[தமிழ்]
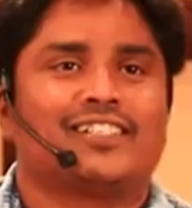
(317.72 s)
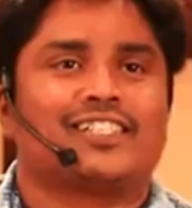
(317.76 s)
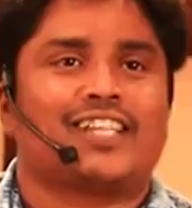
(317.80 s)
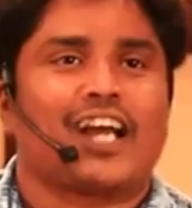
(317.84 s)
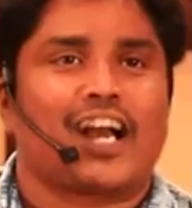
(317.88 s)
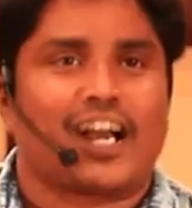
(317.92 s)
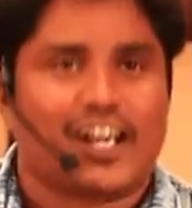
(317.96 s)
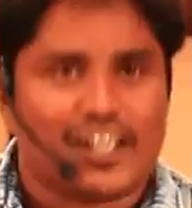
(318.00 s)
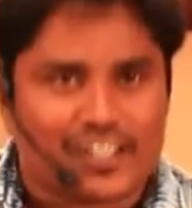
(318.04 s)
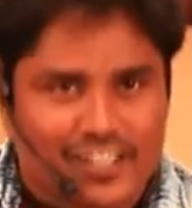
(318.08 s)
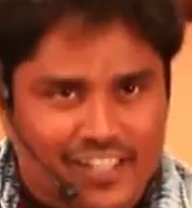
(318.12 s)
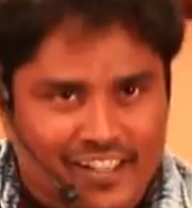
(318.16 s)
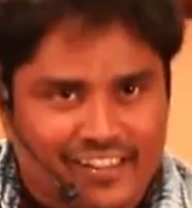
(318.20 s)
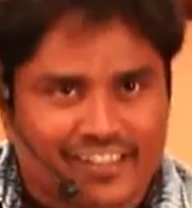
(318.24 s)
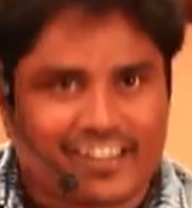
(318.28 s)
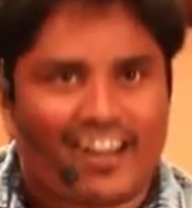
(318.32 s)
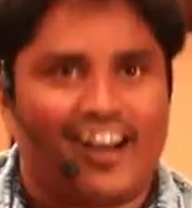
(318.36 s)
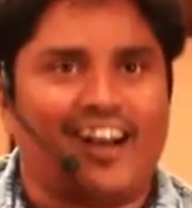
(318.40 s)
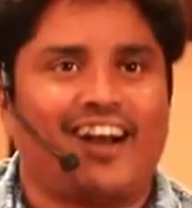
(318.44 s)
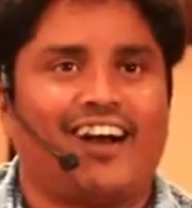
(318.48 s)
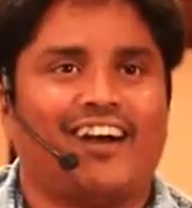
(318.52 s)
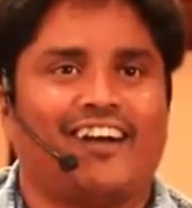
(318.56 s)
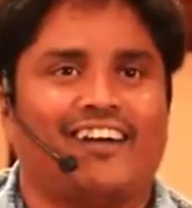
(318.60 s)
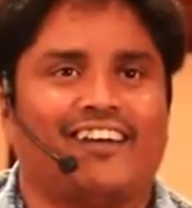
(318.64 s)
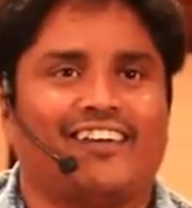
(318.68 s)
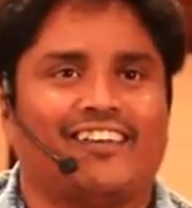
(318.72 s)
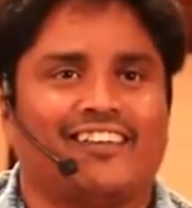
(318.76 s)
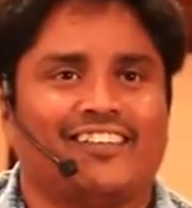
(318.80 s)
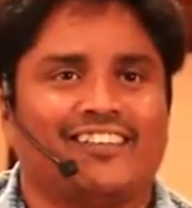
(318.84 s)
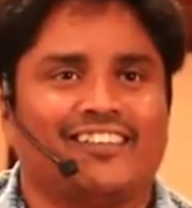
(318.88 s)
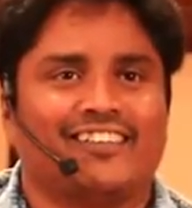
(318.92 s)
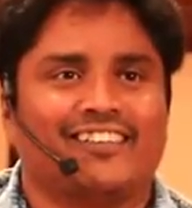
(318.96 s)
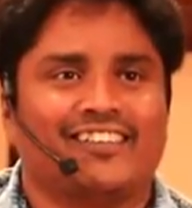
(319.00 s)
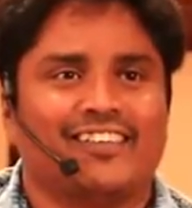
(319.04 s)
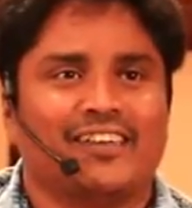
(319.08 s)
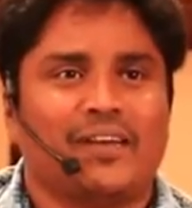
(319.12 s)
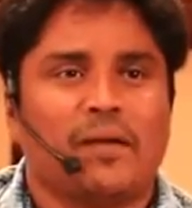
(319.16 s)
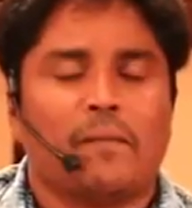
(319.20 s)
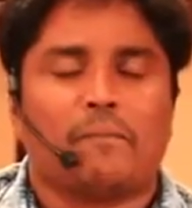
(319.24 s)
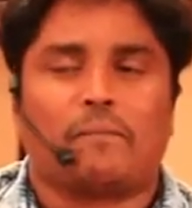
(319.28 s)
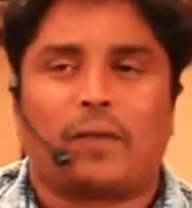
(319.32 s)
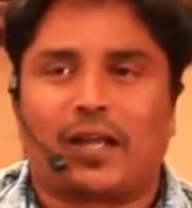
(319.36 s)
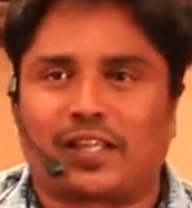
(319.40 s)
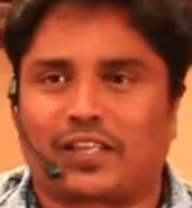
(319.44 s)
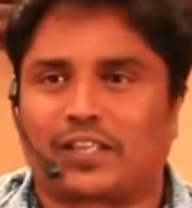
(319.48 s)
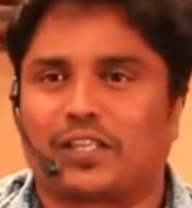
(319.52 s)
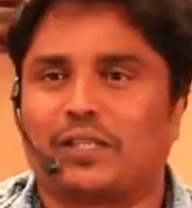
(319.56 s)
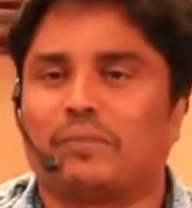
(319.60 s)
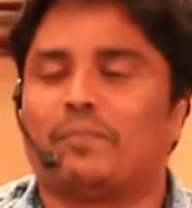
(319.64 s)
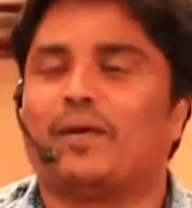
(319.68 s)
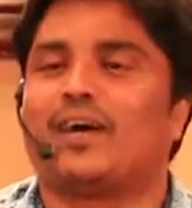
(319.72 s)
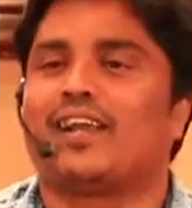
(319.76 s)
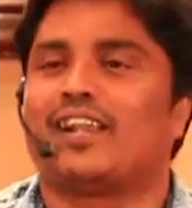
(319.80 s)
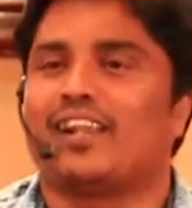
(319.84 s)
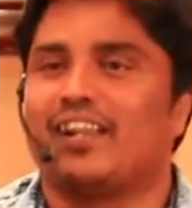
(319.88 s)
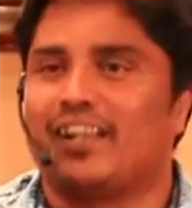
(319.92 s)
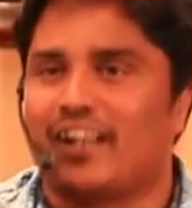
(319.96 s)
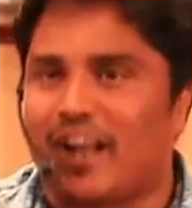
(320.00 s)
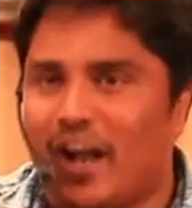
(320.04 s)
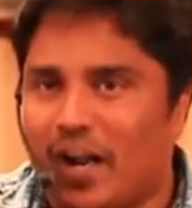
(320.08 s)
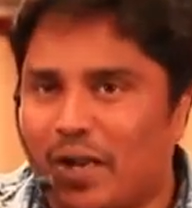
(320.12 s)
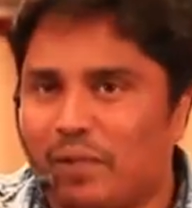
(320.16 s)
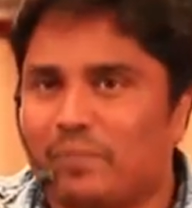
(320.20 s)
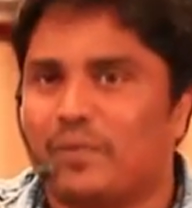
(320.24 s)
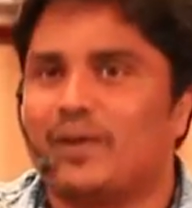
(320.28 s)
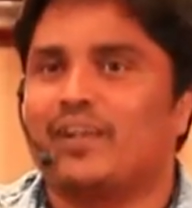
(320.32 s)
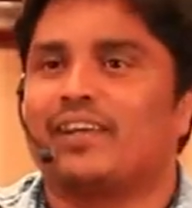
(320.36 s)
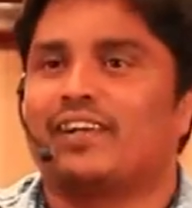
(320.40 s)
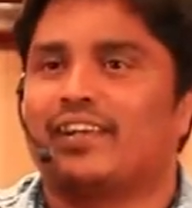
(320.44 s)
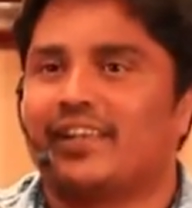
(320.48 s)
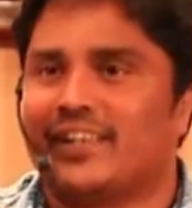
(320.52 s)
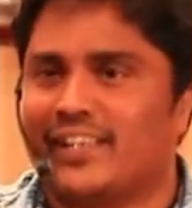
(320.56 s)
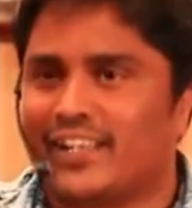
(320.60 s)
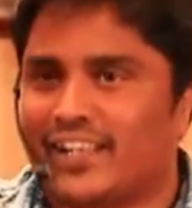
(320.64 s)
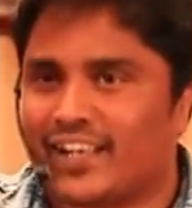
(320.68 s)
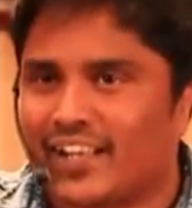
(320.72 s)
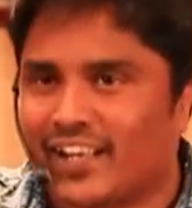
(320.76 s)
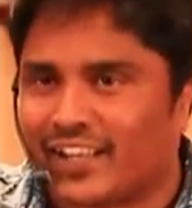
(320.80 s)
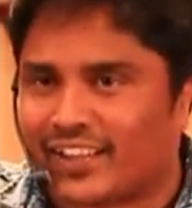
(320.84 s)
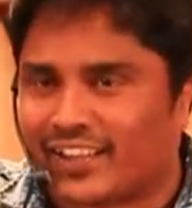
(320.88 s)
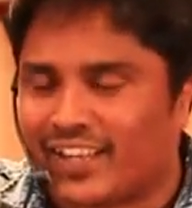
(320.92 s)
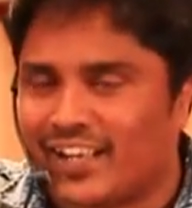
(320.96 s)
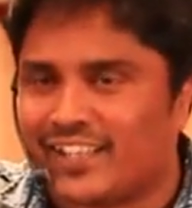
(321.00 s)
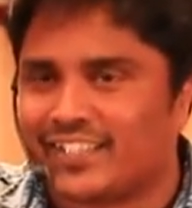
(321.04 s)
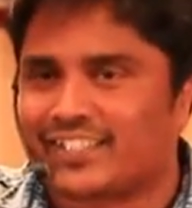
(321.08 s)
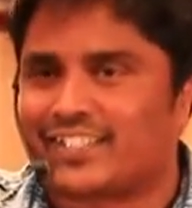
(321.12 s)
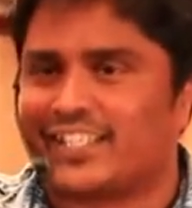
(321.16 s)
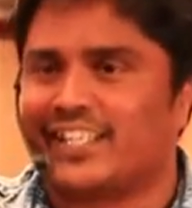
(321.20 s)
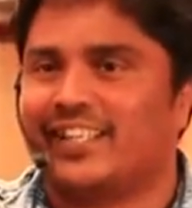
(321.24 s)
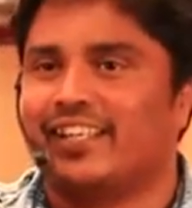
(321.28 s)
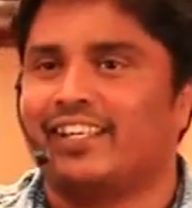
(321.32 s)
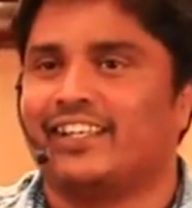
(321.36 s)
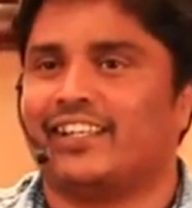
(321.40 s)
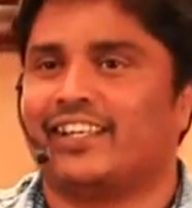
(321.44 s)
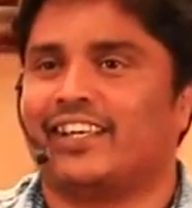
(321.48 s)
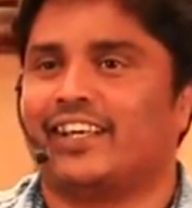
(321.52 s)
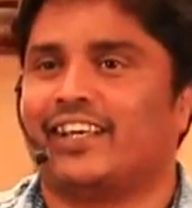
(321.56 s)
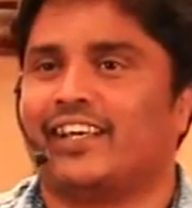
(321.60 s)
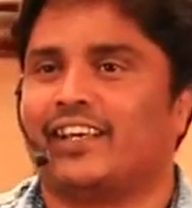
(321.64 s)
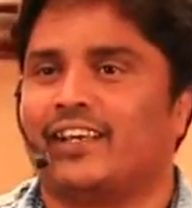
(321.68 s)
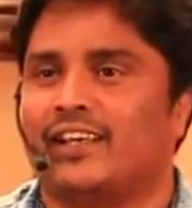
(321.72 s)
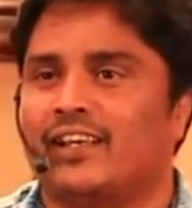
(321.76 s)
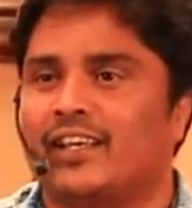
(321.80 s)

சகஜந்தான் பத்து பேரில் நாலு பேருக்கு இருக்கத்தான் செய்யுது